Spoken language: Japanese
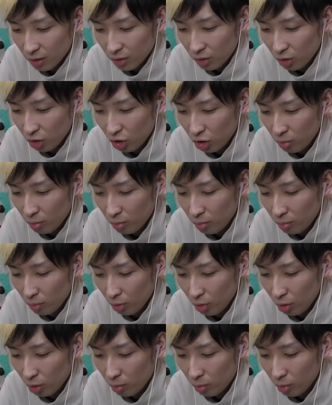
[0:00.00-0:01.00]
その
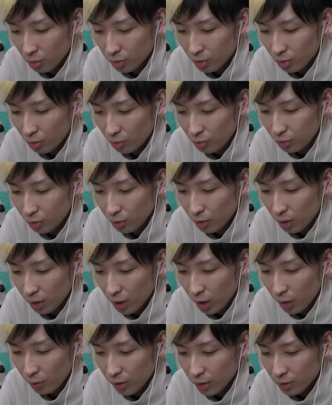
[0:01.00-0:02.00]
ものの申すこと嘘では
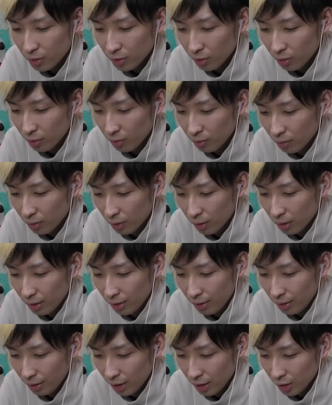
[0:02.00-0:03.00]
ないようですぞ。
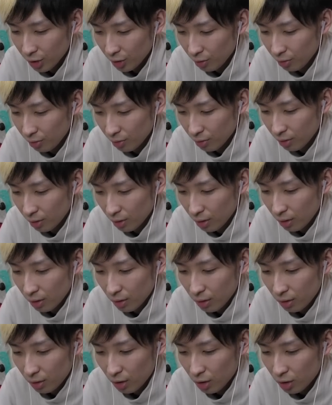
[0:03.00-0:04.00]
なんじゃと？
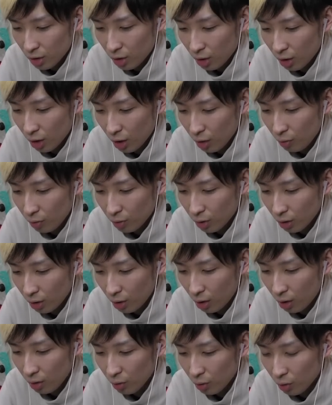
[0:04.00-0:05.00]
確かに背後にた
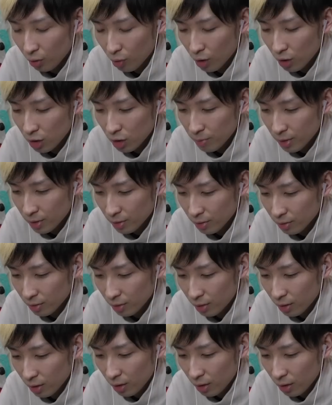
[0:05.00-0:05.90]
だなる容器を感じます。